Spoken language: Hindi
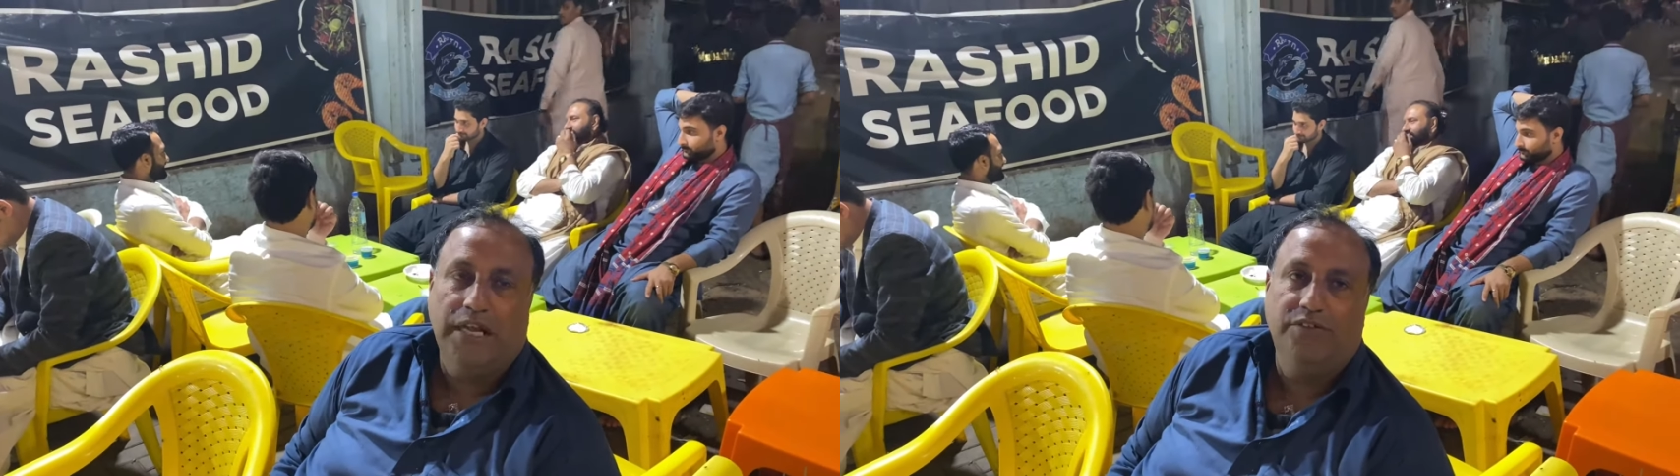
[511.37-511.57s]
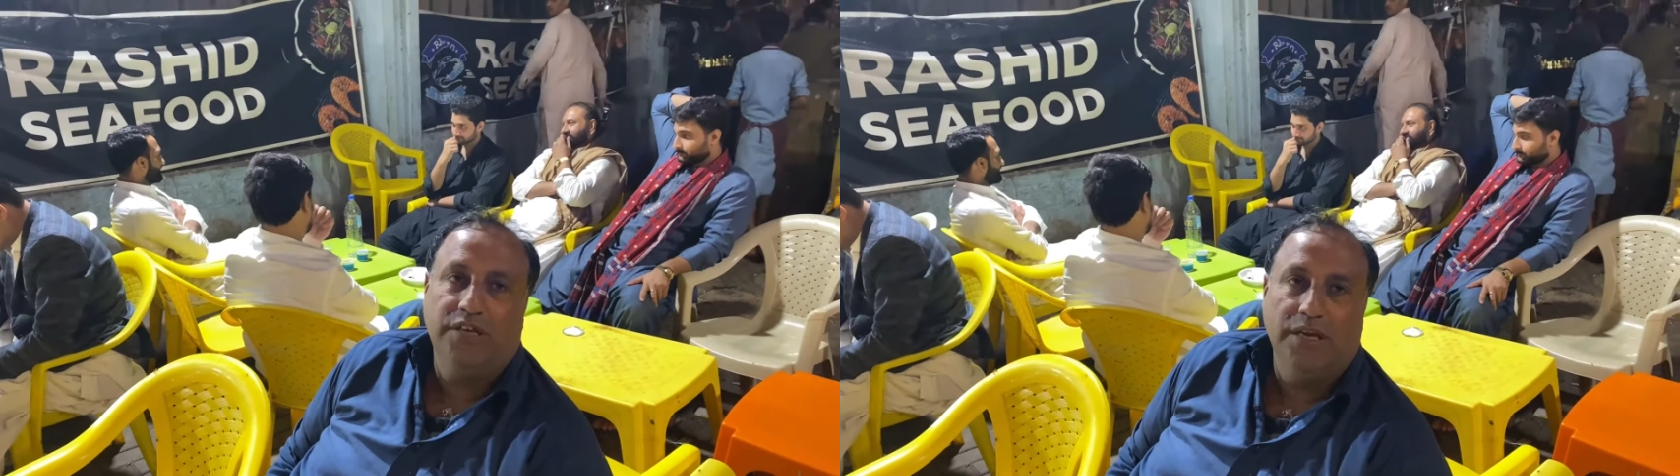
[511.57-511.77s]

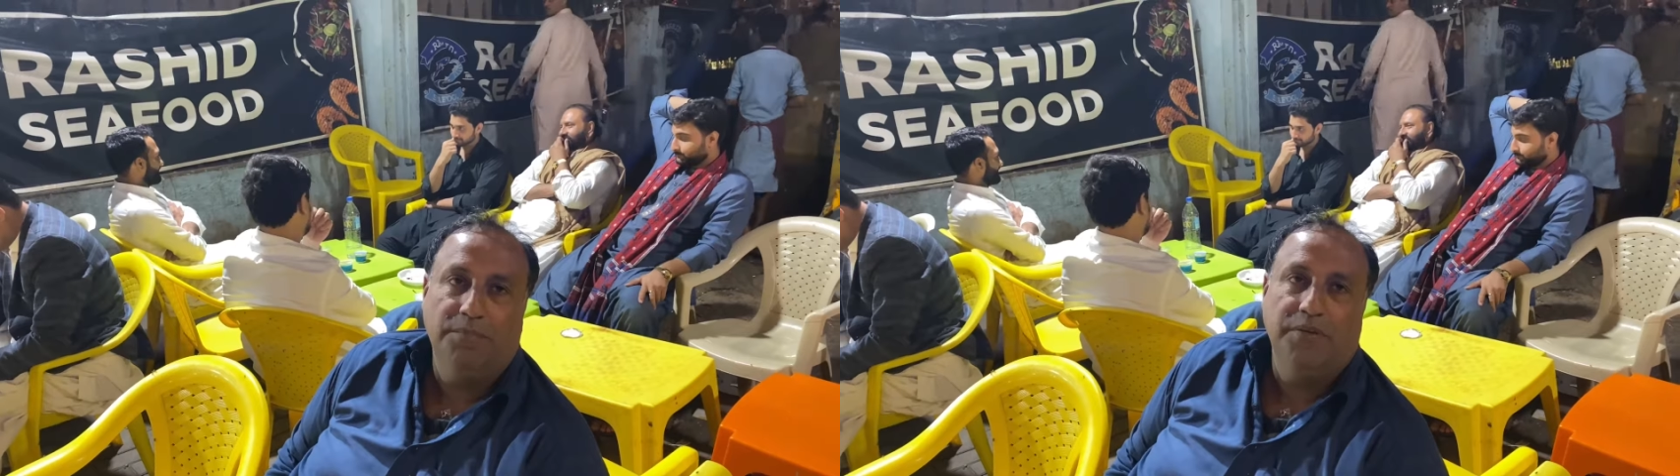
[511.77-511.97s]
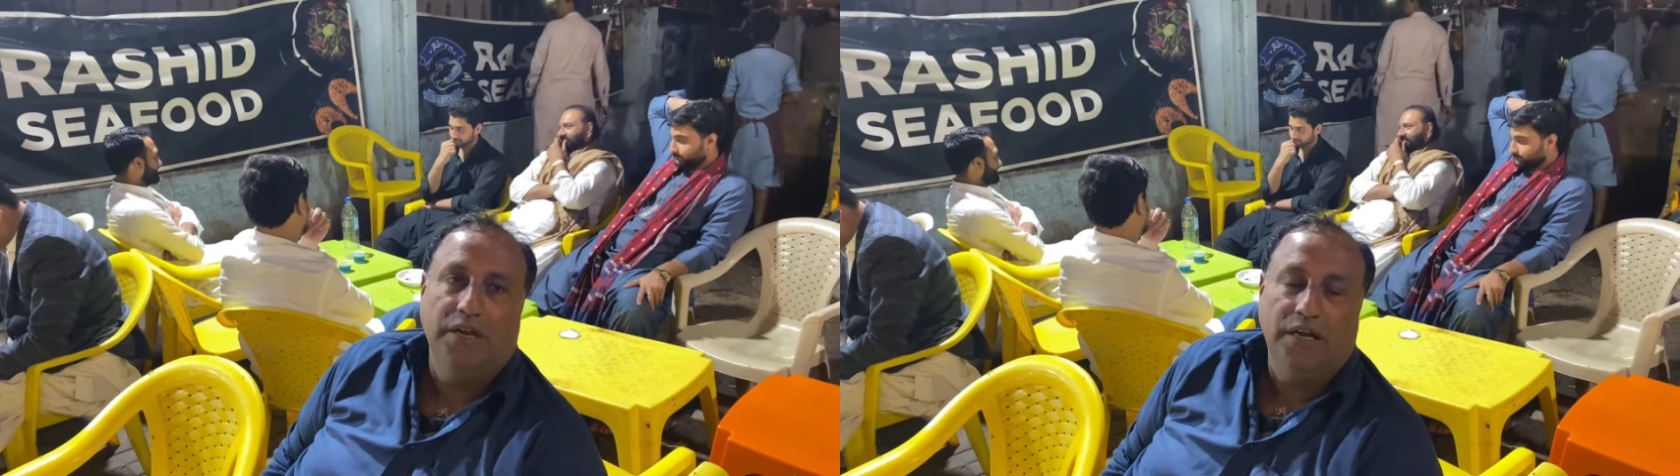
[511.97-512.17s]
सिटी के
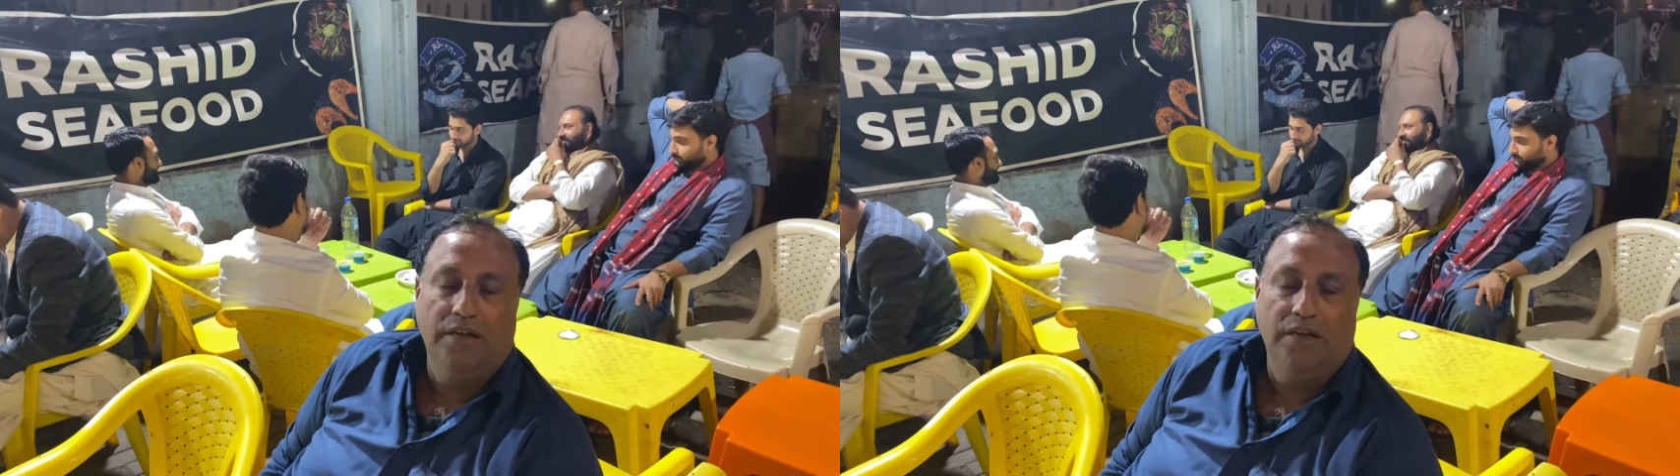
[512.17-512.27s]
साथ